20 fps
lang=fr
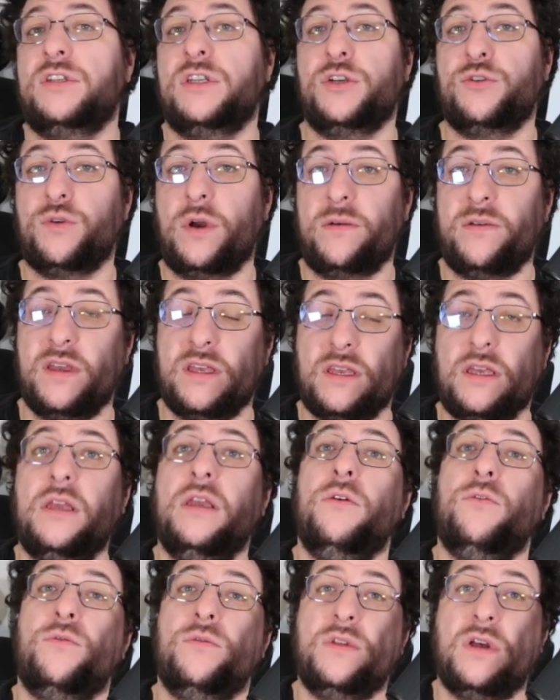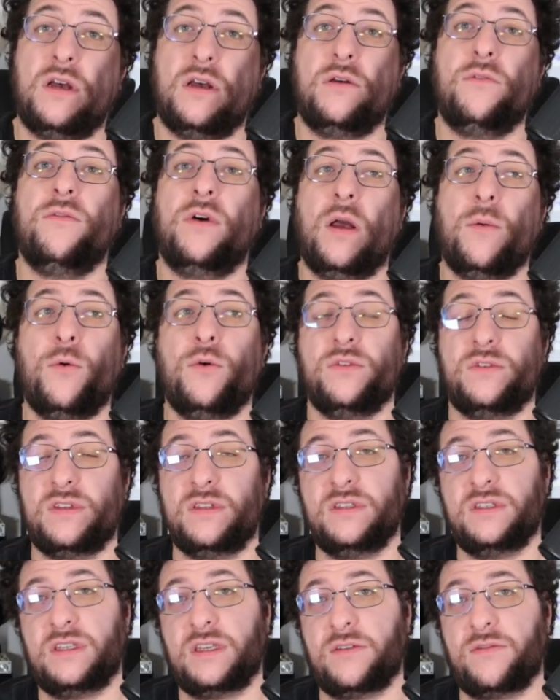que j'ai joué avec. Et on a vraiment une
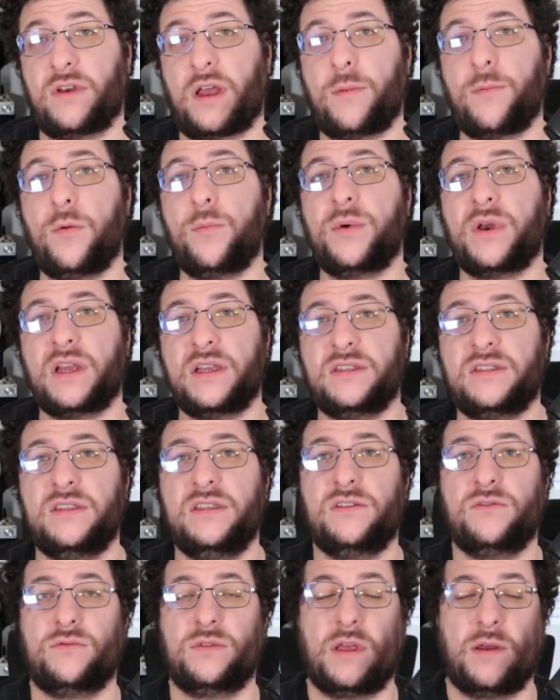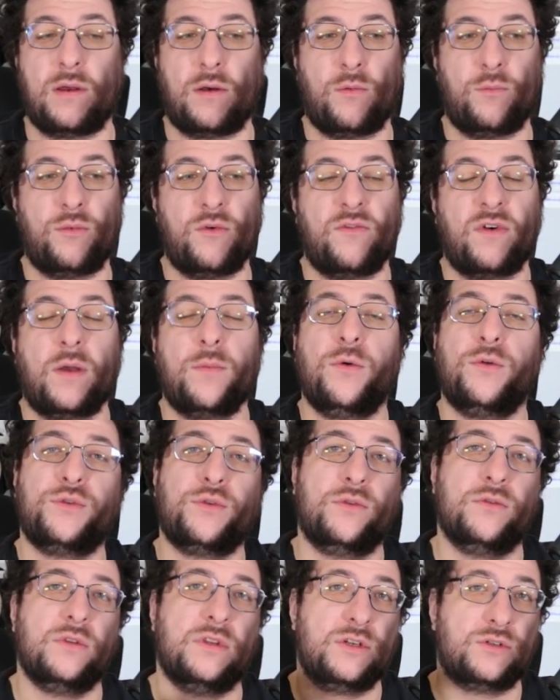scène qui est vraiment précise. On, a, on peut vraiment
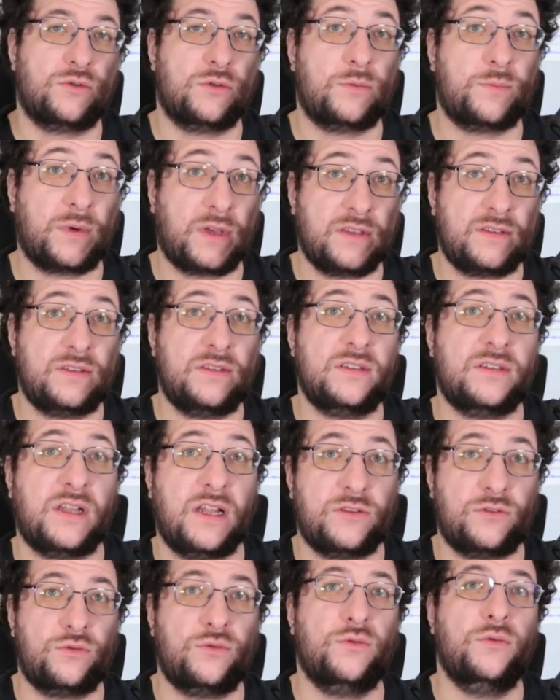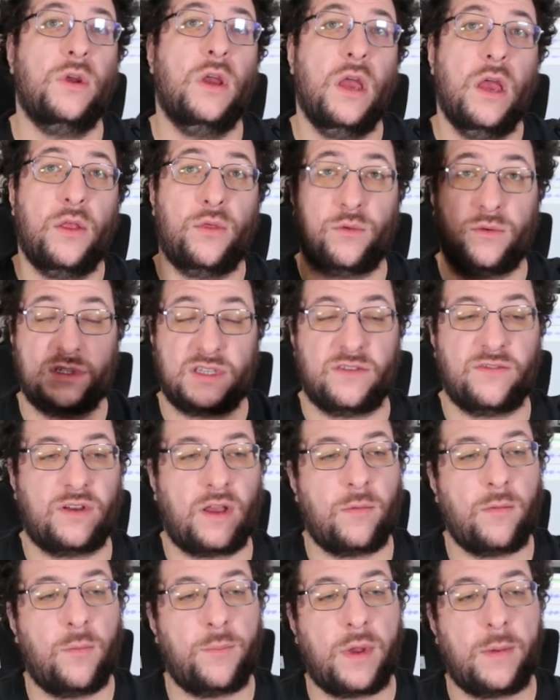entendre des choses précises là-dessus. Donc c'est
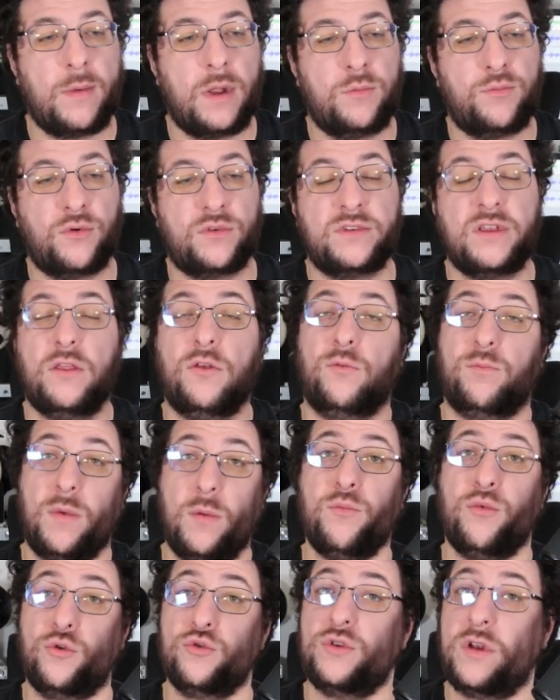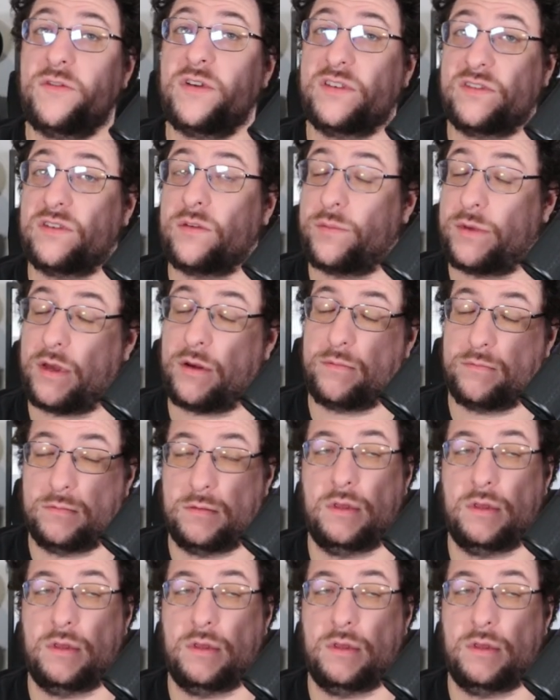vraiment pas mal pour ça. Donc même pour jouer avec, c'est bien.